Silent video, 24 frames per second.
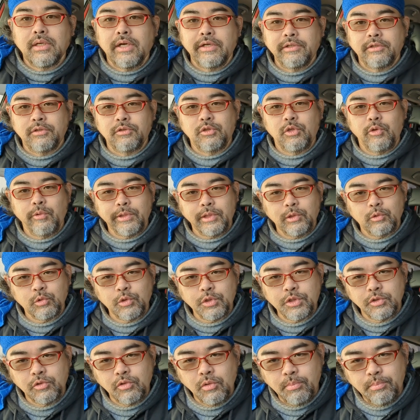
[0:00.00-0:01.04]
い、というわけで今
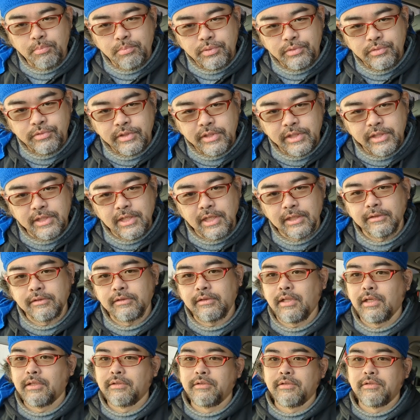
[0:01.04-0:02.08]
年のトップ3だっ
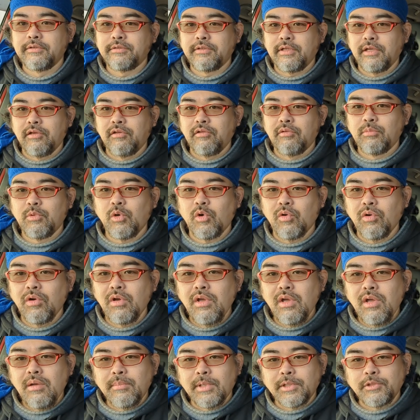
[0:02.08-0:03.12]
たんですけれども、
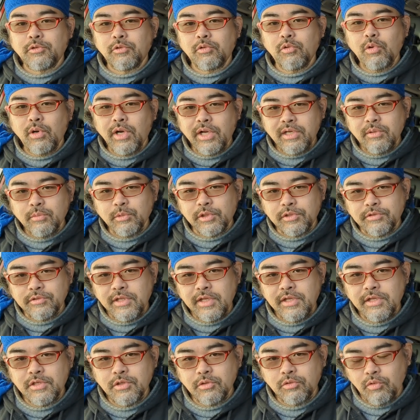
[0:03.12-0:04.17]
まあ、その他にもです
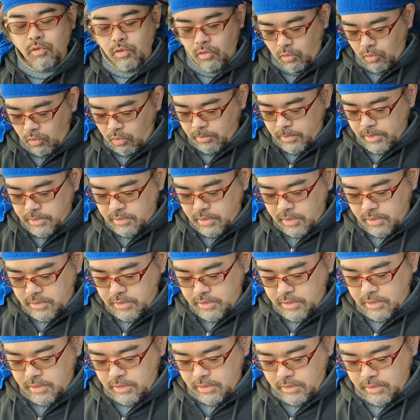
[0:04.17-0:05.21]
ね、ちょっと珍
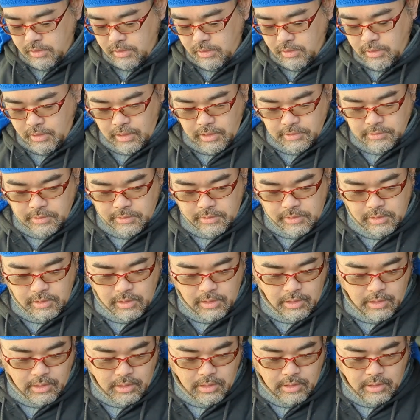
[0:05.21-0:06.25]
しい化石
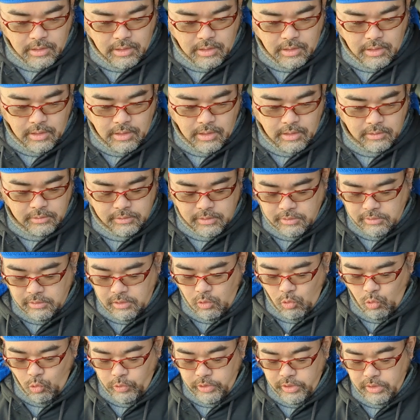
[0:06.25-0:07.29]
が出
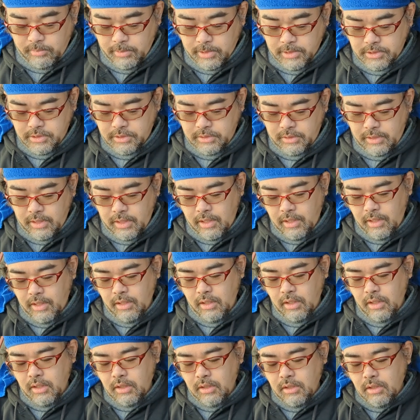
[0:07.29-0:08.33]
ておりまして、
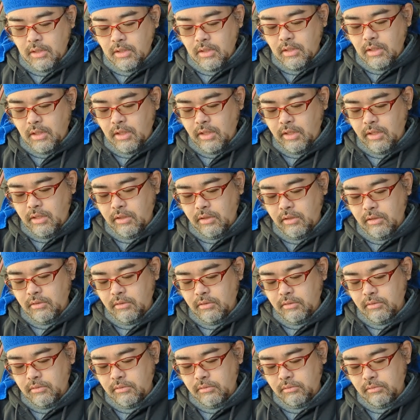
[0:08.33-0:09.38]
はい、
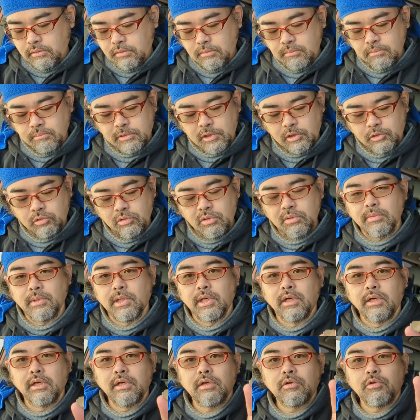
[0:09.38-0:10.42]
例えば
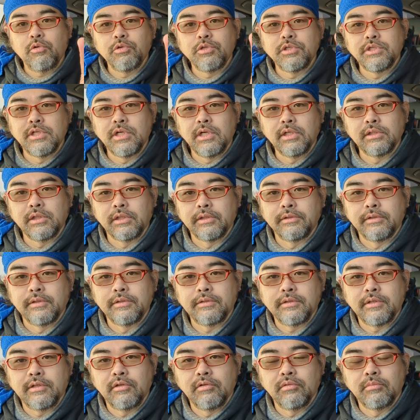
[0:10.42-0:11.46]
こちらなんで
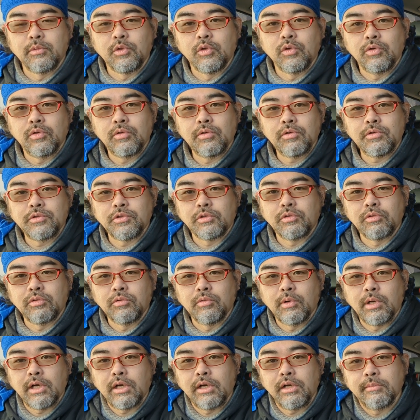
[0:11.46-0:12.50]
すけども、ちょっと
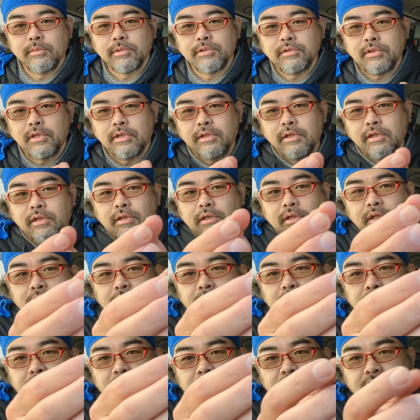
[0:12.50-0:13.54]
分かりますかね。
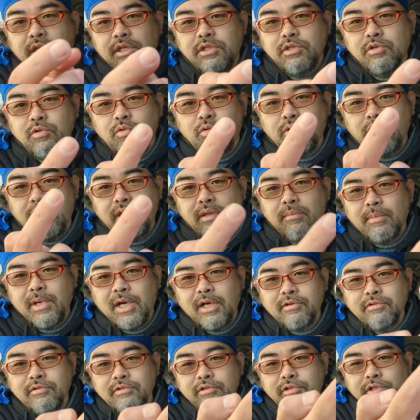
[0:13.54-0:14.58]
一応これ
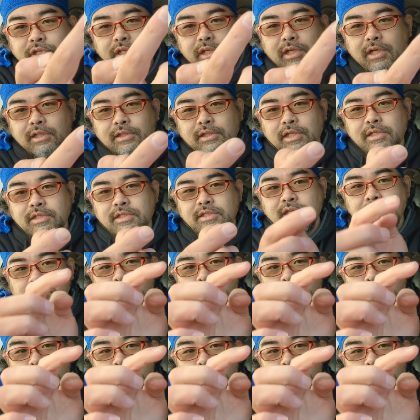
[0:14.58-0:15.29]
丸い形